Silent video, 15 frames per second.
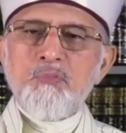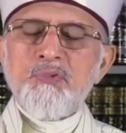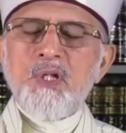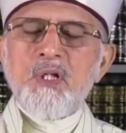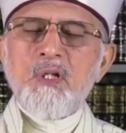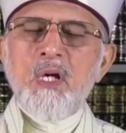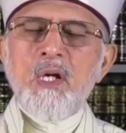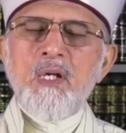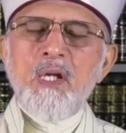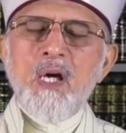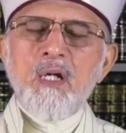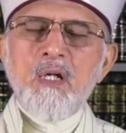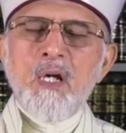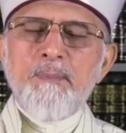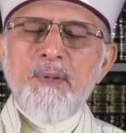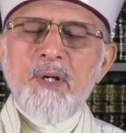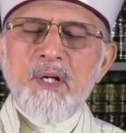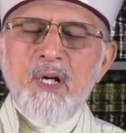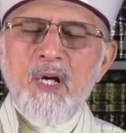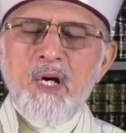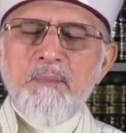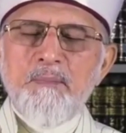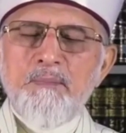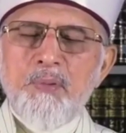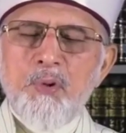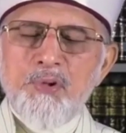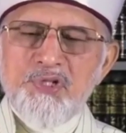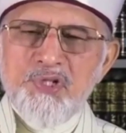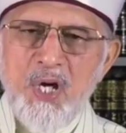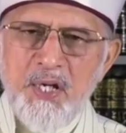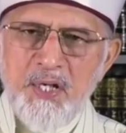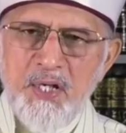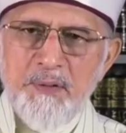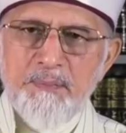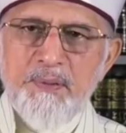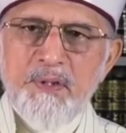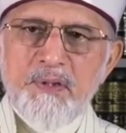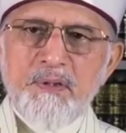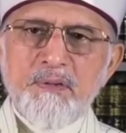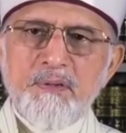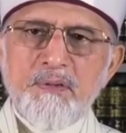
तुम तक अल्लाह का पैगाम पहुँचाने पर